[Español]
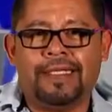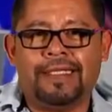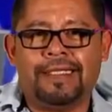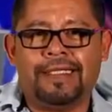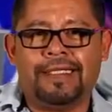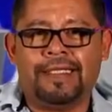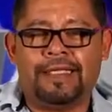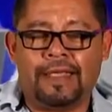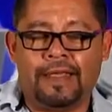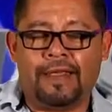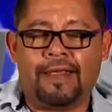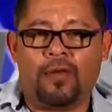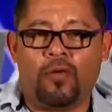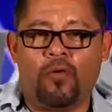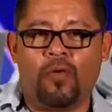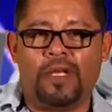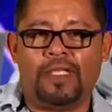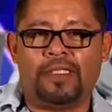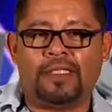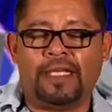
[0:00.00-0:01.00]
Si se dieron
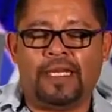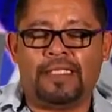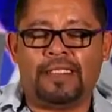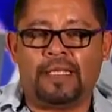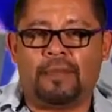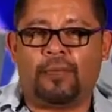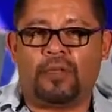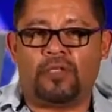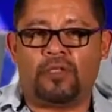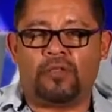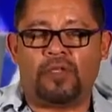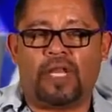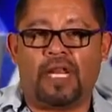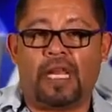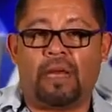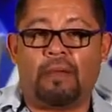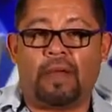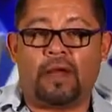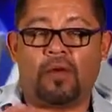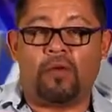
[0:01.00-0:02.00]
cuenta, esta persona
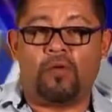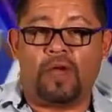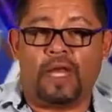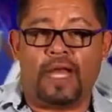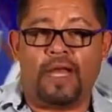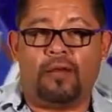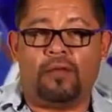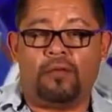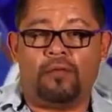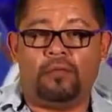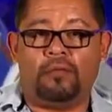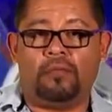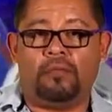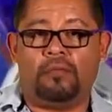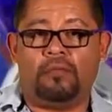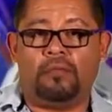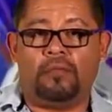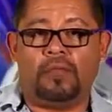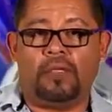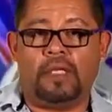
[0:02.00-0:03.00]
la vacunaron.
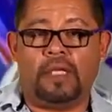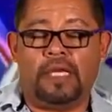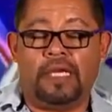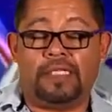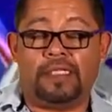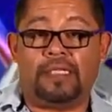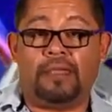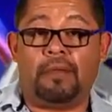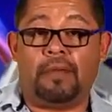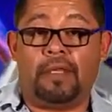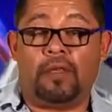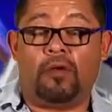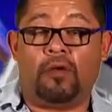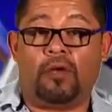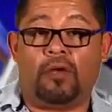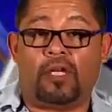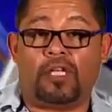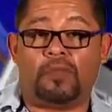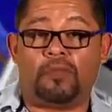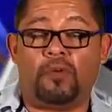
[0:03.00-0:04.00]
Este video
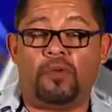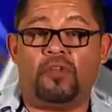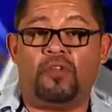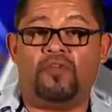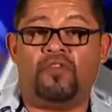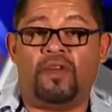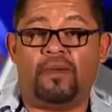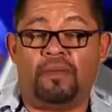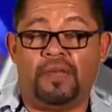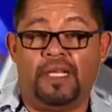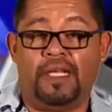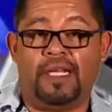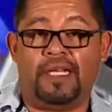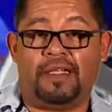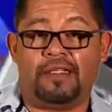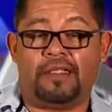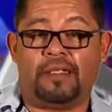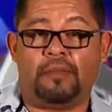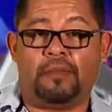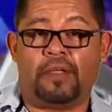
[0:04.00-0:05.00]
corresponde a un familiar
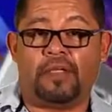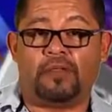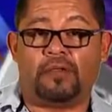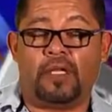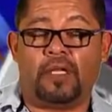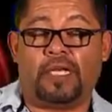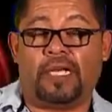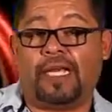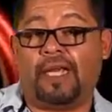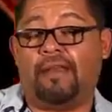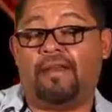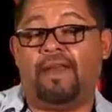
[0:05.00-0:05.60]
de esta persona que